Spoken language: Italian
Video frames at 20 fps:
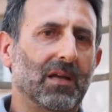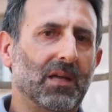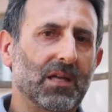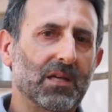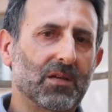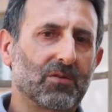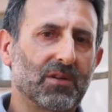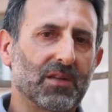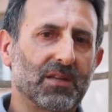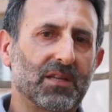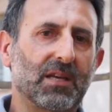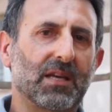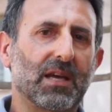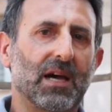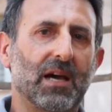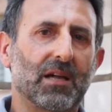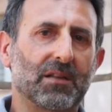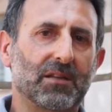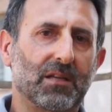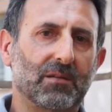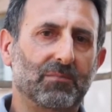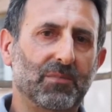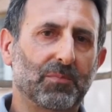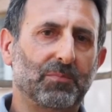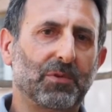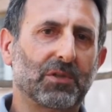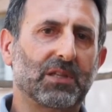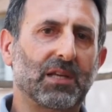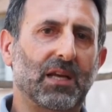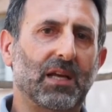In questi casi il
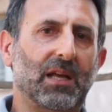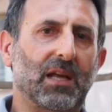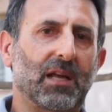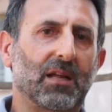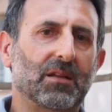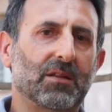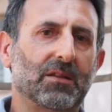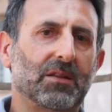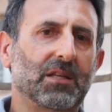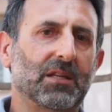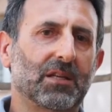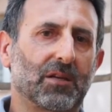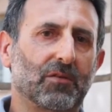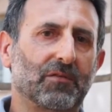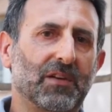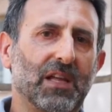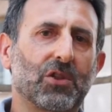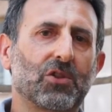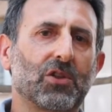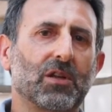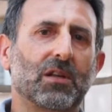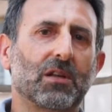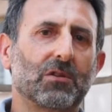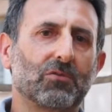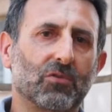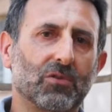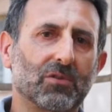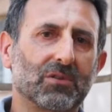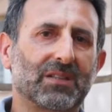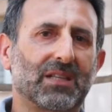biopotere si rovescia nel
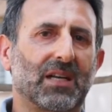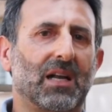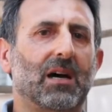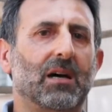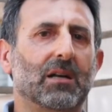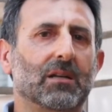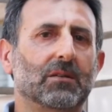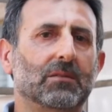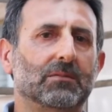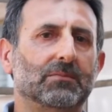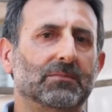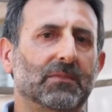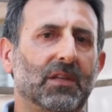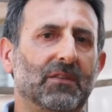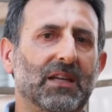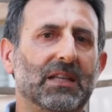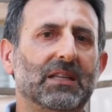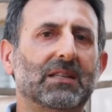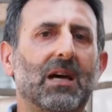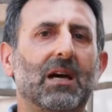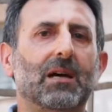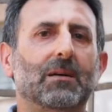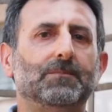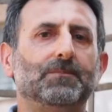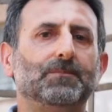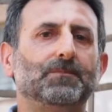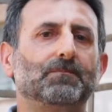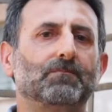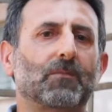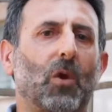suo contrario, diventa
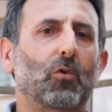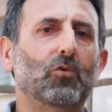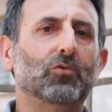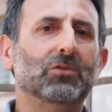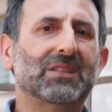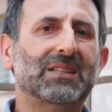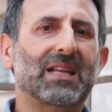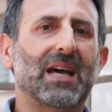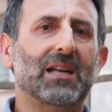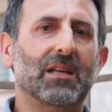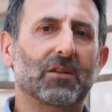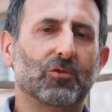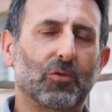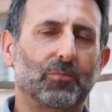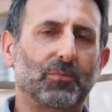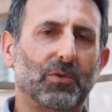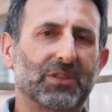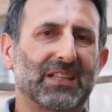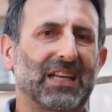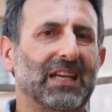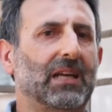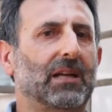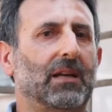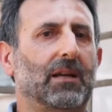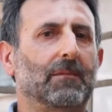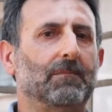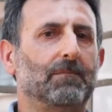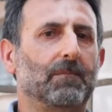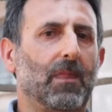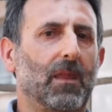un tanato
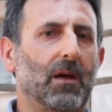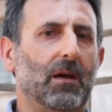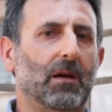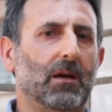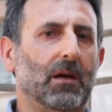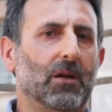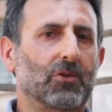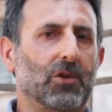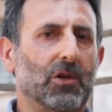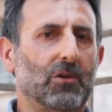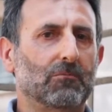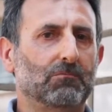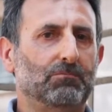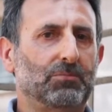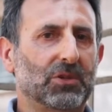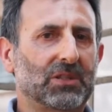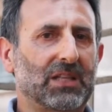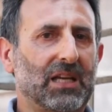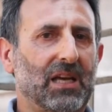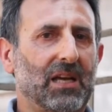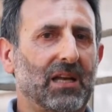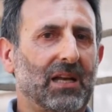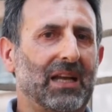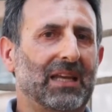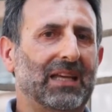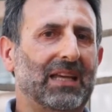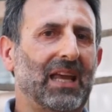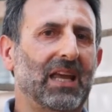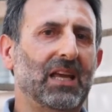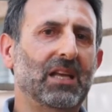potere, cioè un
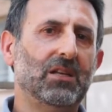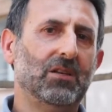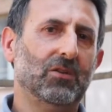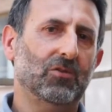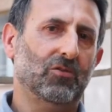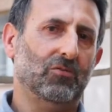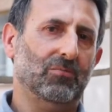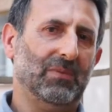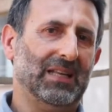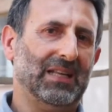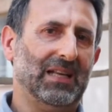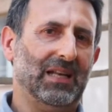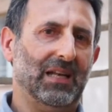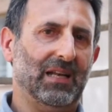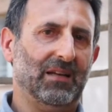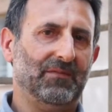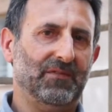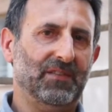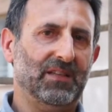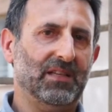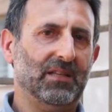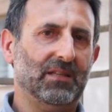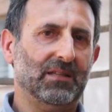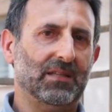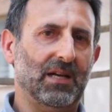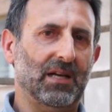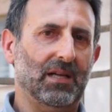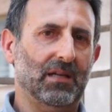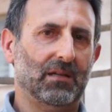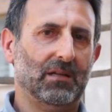potere che in nome della
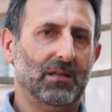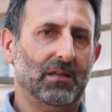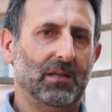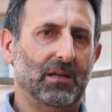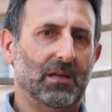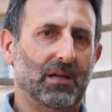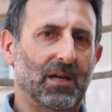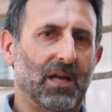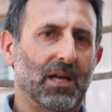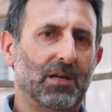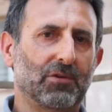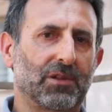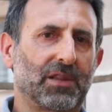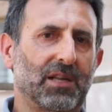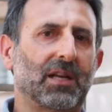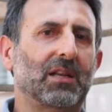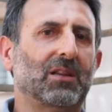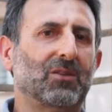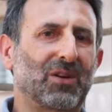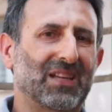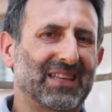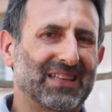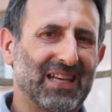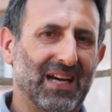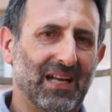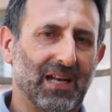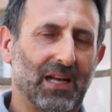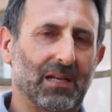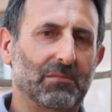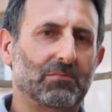vita è costretto a
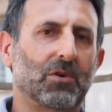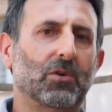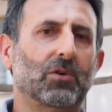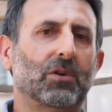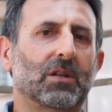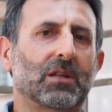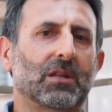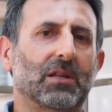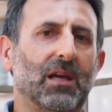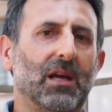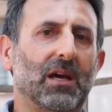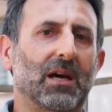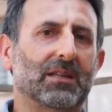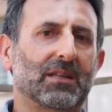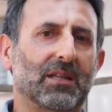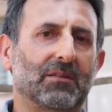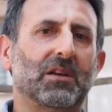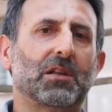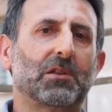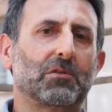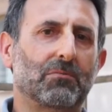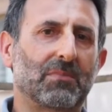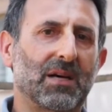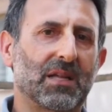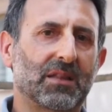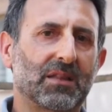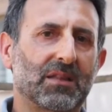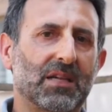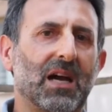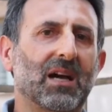dare la morte attraverso
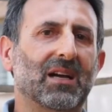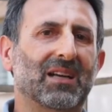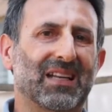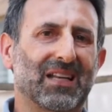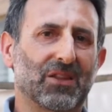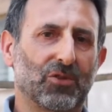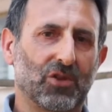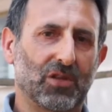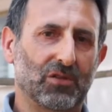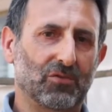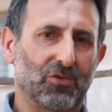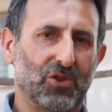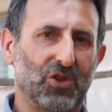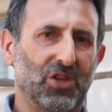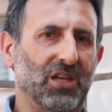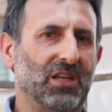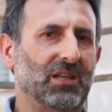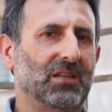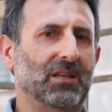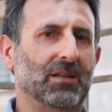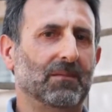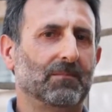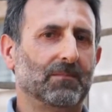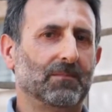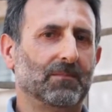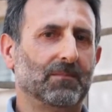massacri e genocidi.